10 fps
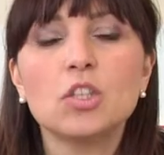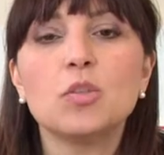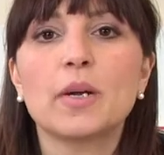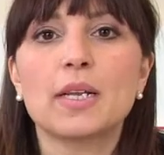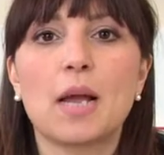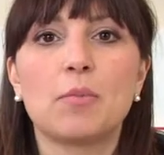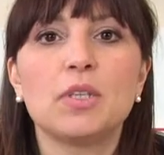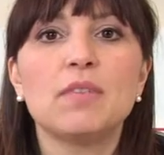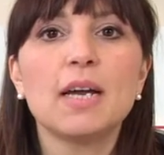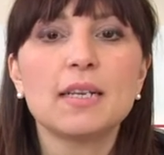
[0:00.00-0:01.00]
oggi parliamo
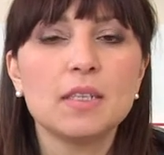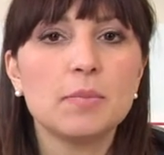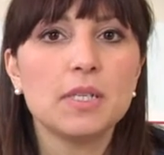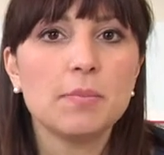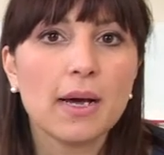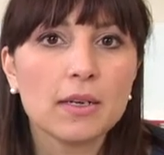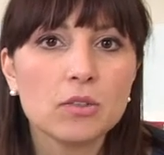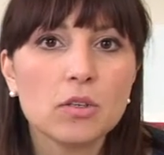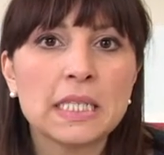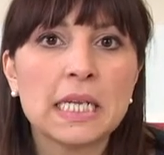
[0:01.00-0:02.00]
dei vari tipi di
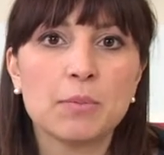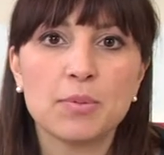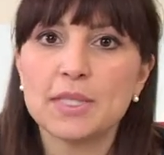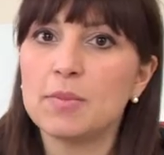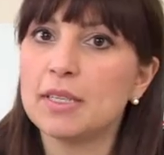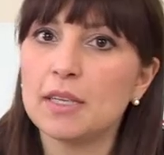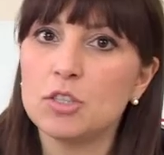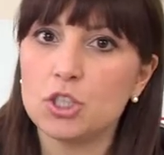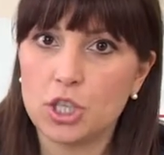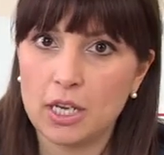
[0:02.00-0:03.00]
parto e della possibilità
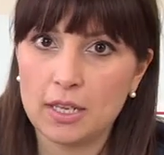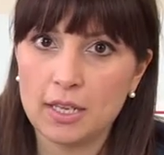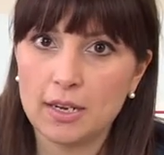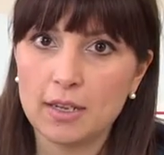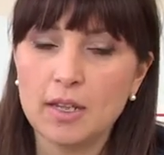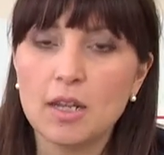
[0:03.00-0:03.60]
di scegliere,